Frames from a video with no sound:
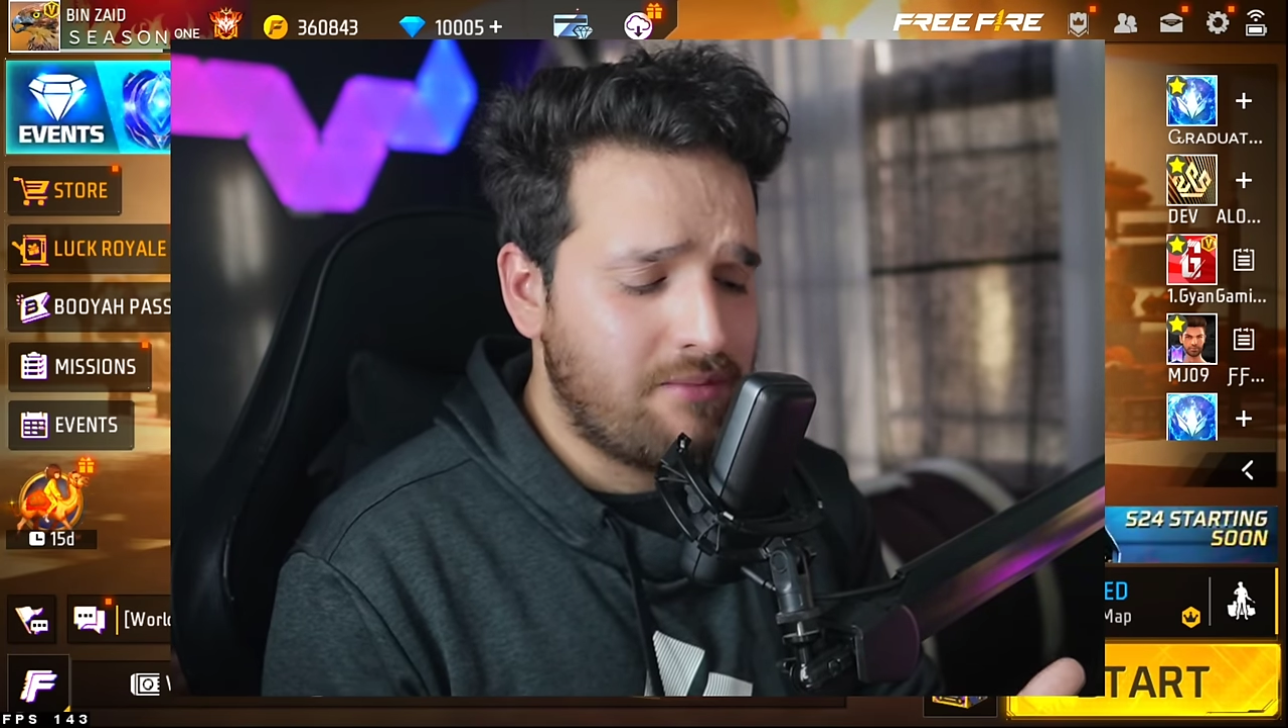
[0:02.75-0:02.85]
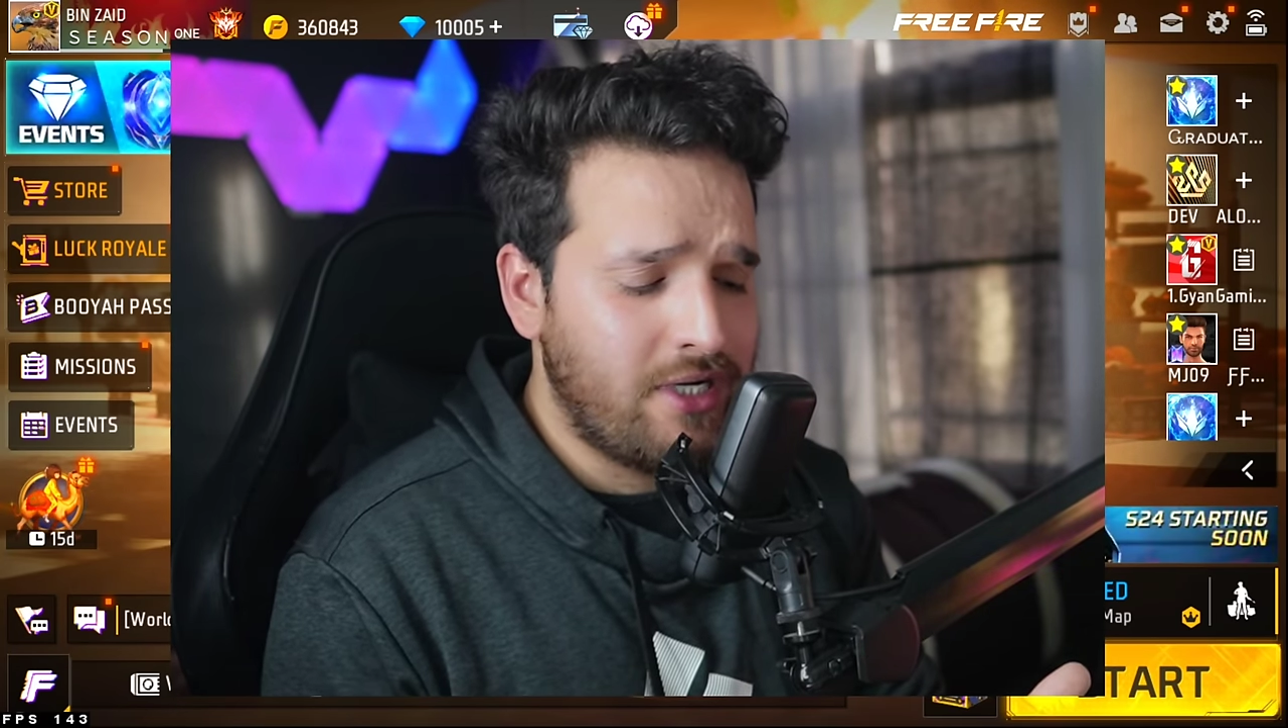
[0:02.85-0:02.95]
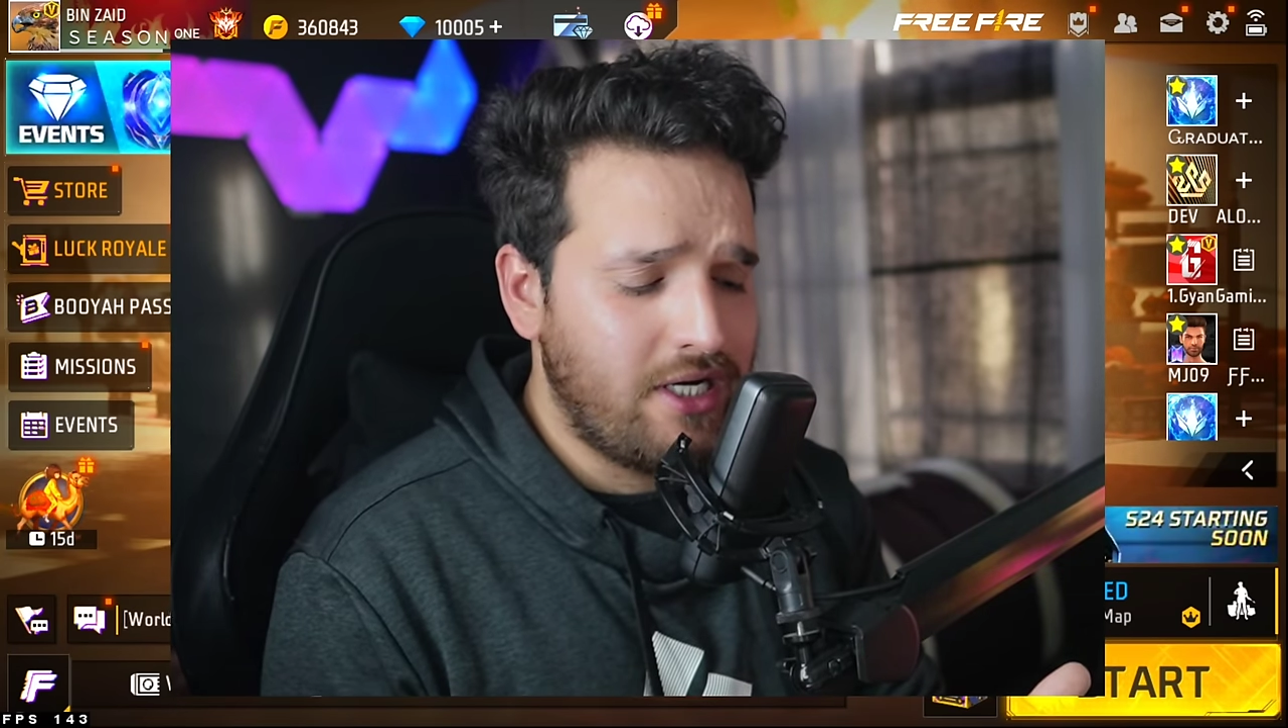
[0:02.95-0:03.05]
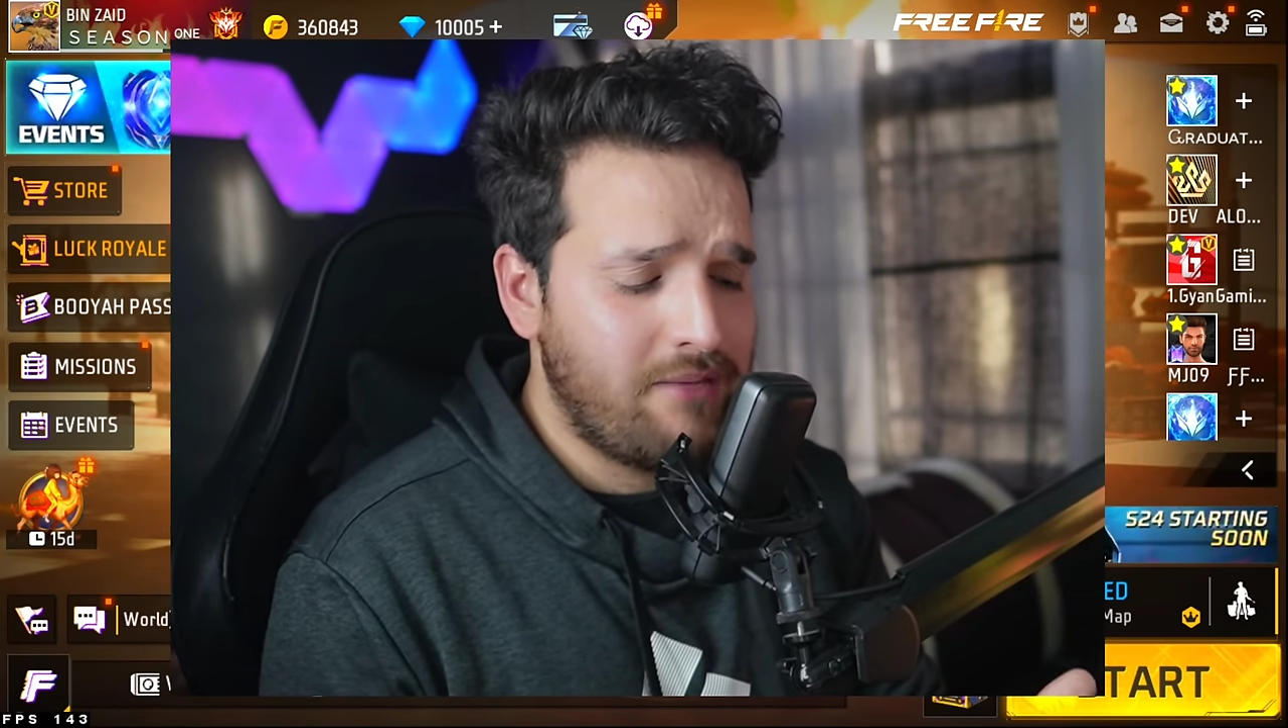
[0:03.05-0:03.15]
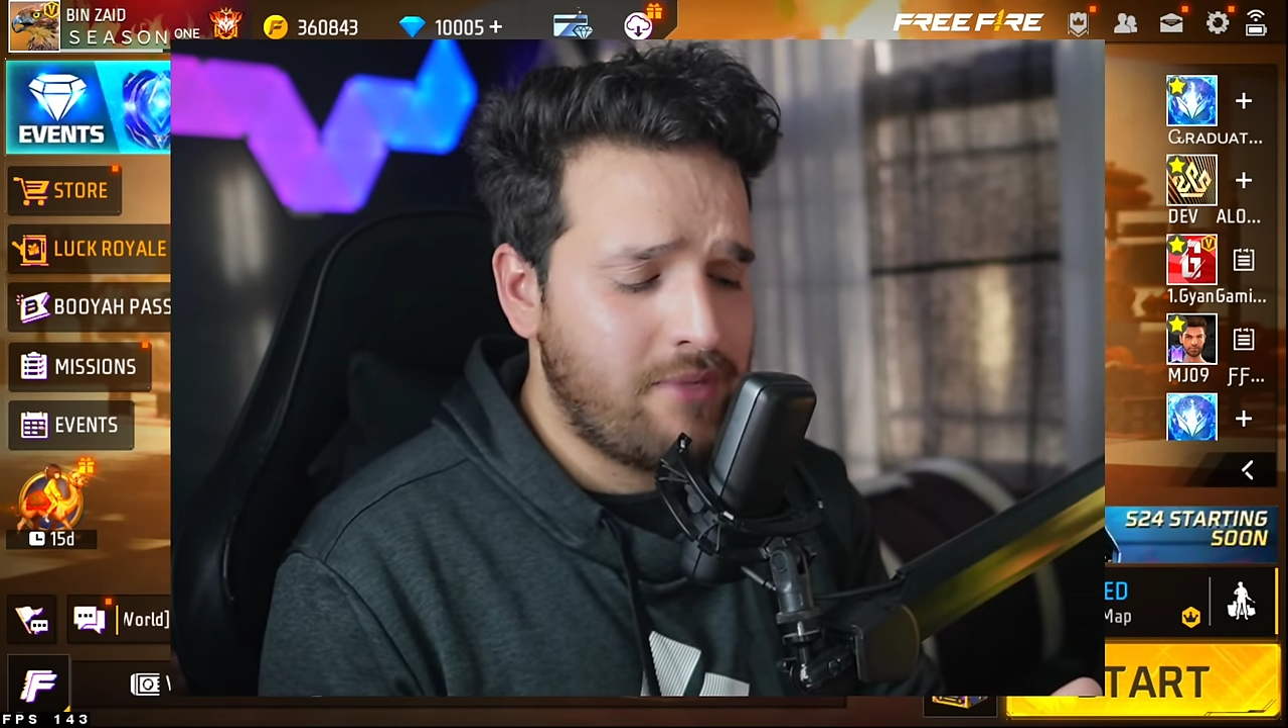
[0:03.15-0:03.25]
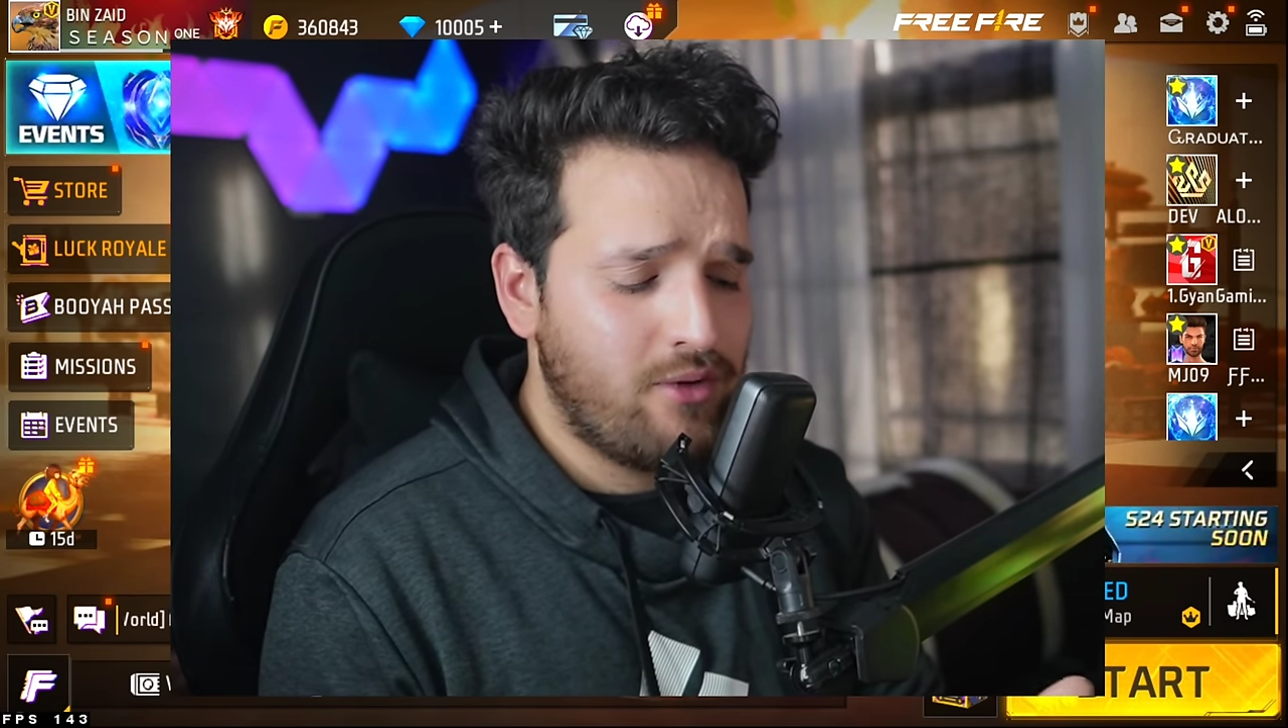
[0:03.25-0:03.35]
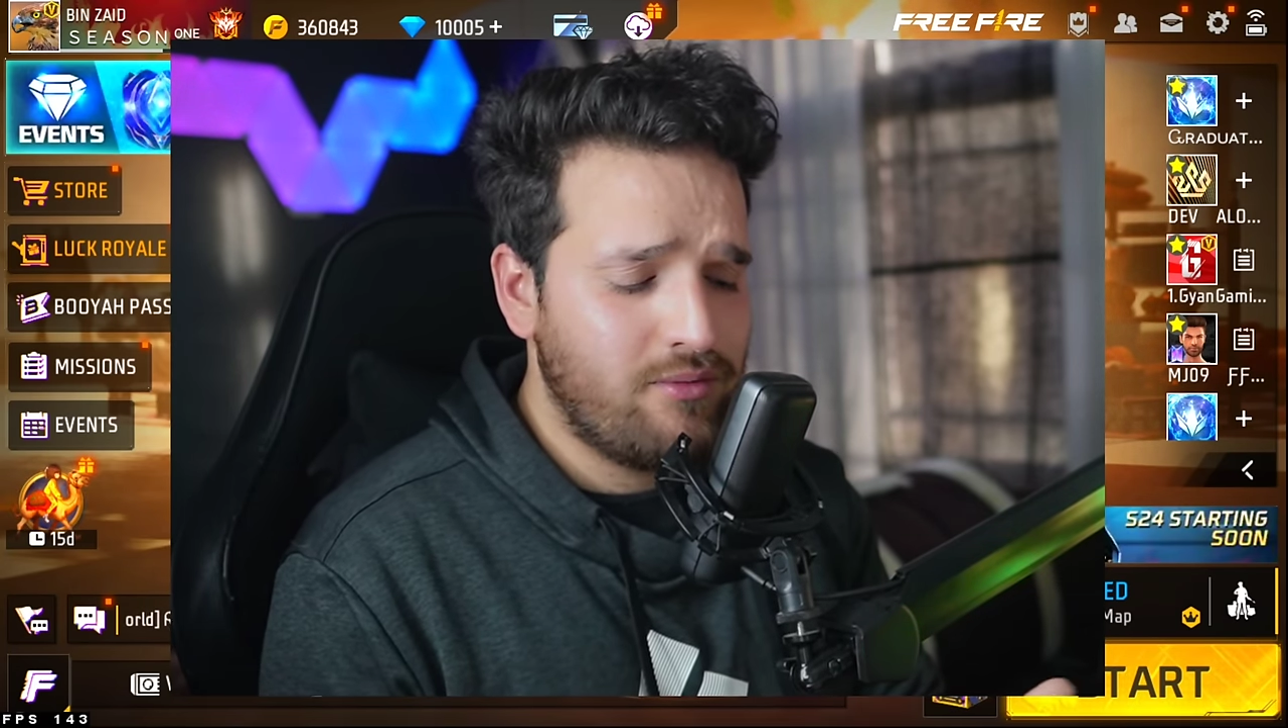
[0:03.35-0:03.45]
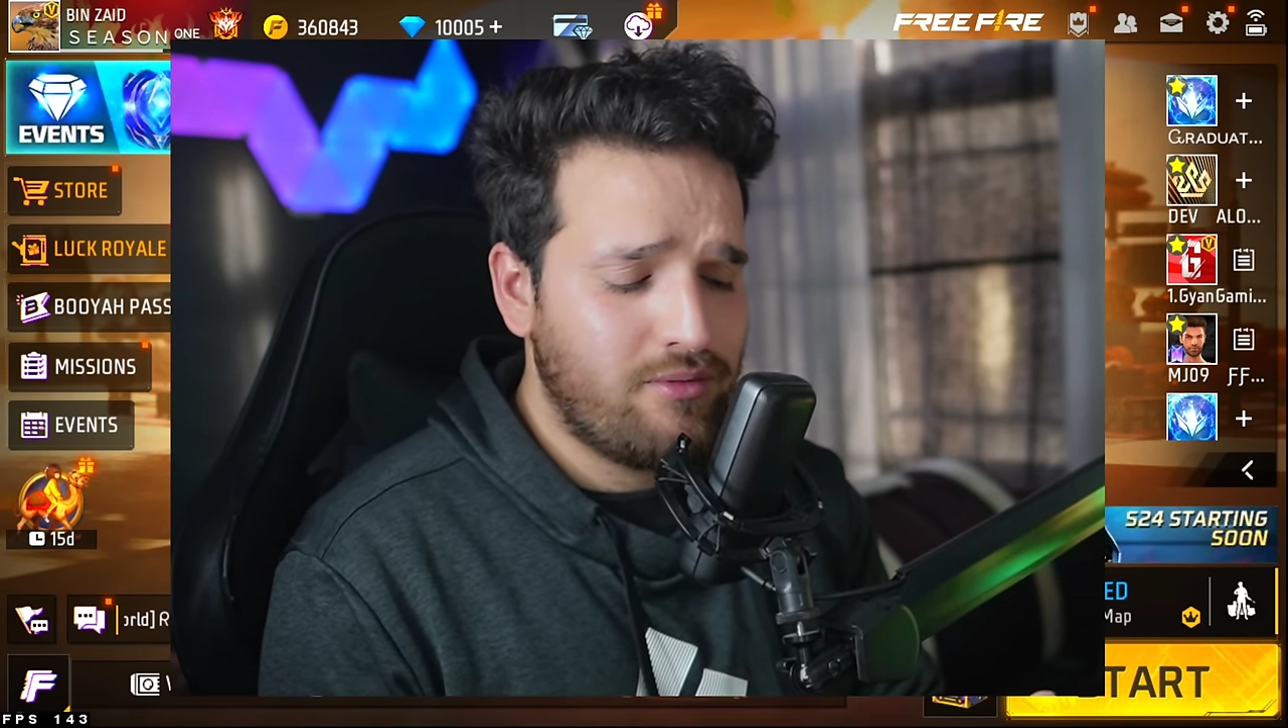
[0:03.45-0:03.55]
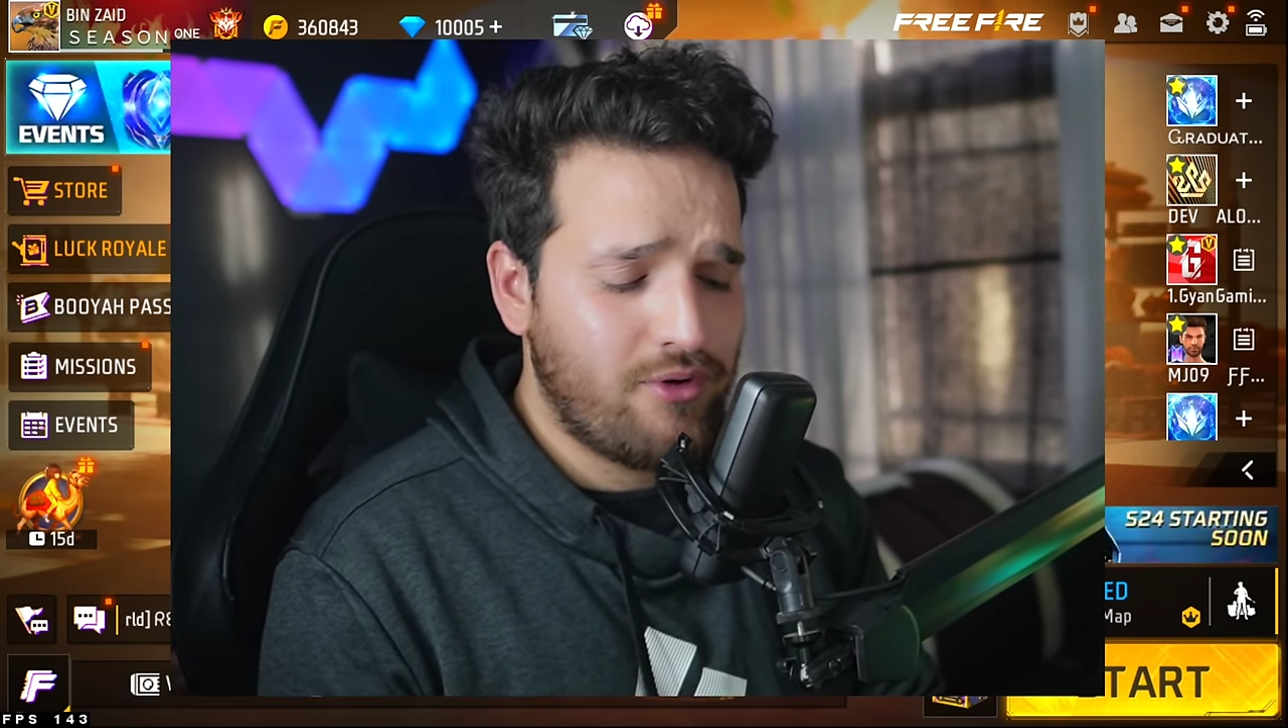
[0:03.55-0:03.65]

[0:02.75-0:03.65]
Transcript: कम्युनिटी में हूँ